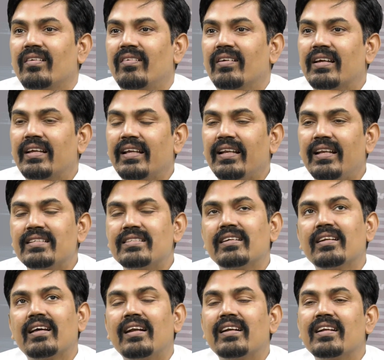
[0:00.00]
అక్కడ రియల్
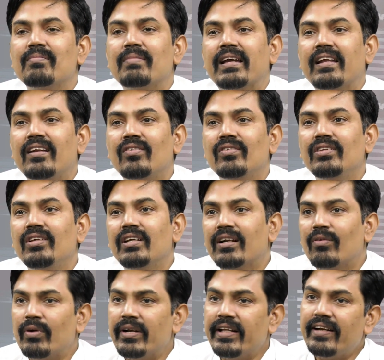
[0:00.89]
ఎస్టేట్ ఆల్ టైమ్ హైలో ఉంది
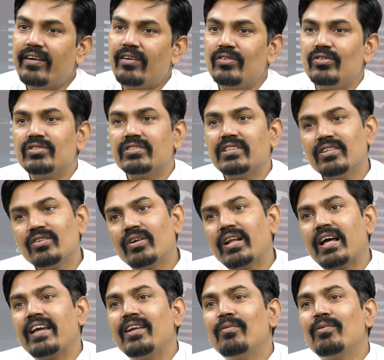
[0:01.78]
ఇక్కడ వడ్డీ రేట్లు చూస్తే ఇది
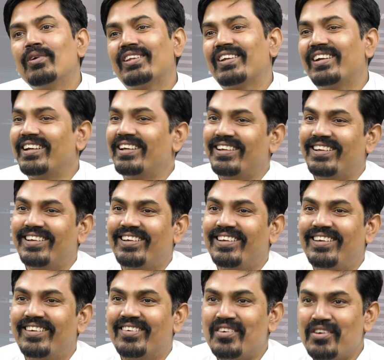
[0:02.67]
కూడా హైలో పోతున్నాయి
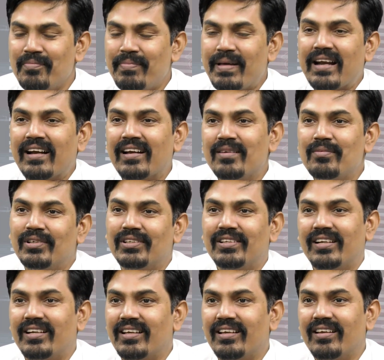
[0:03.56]
hmm. రెండు పేరలుగా
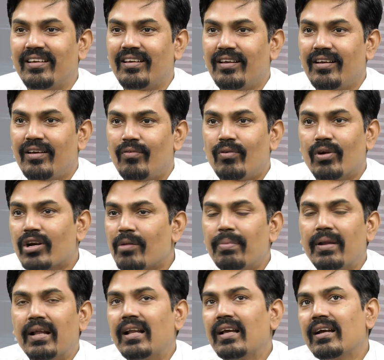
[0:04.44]
పోతున్నాయి
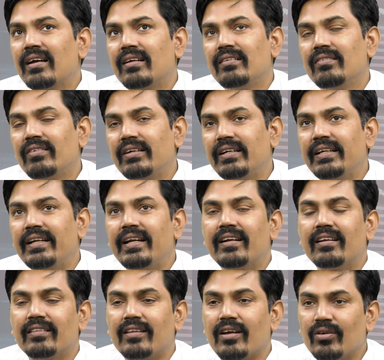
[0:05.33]
ఒకప్పుడు అలా కాదు వడ్డీ
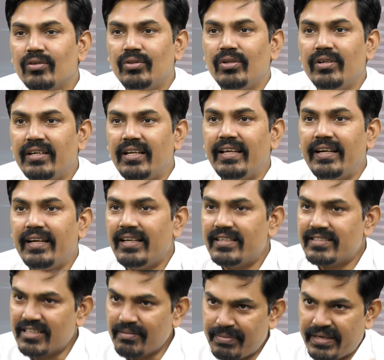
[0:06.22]
రేట్లు తగ్గుతుంటే
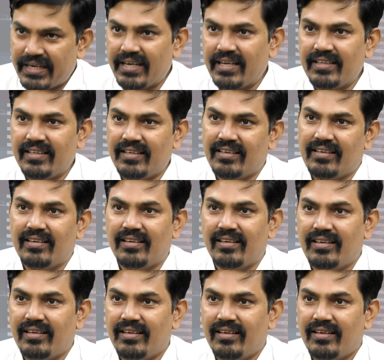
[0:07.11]
రియల్ ఎస్టేట్ పెరిగేది
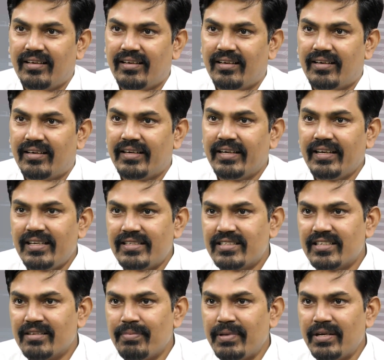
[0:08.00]
రియల్
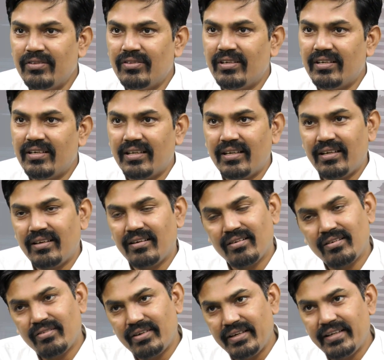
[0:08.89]
ఎస్టేట్ పెరుగుతుంటే
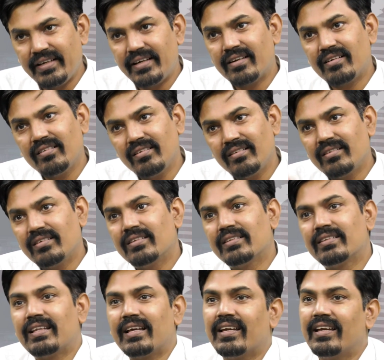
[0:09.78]
వడ్డీ రేట్లు
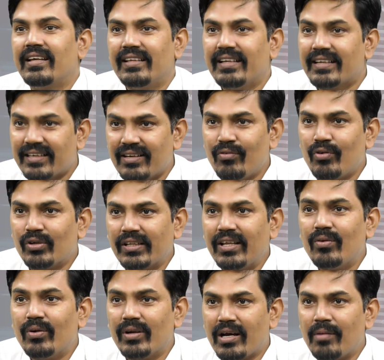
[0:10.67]
తగ్గేది ఇట్లా
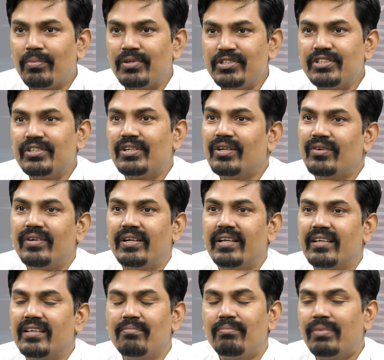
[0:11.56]
ఒకదానికి ఆపోజిట్లో
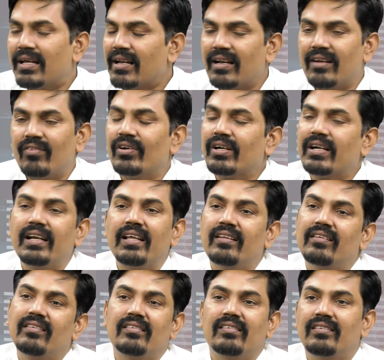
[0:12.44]
ఉండే ఇప్పుడు అలా
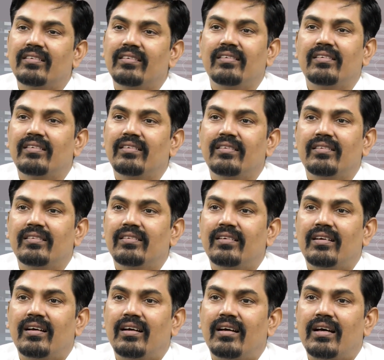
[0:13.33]
ఉండలేదు
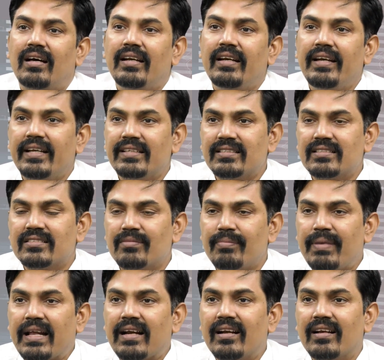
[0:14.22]
అన్ని అసెట్స్
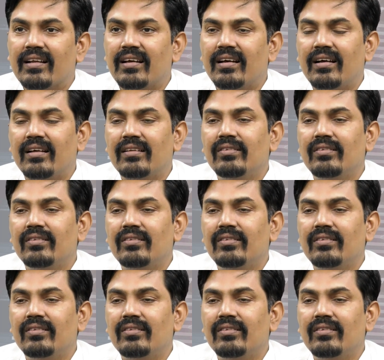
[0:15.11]
ప్యారల్గా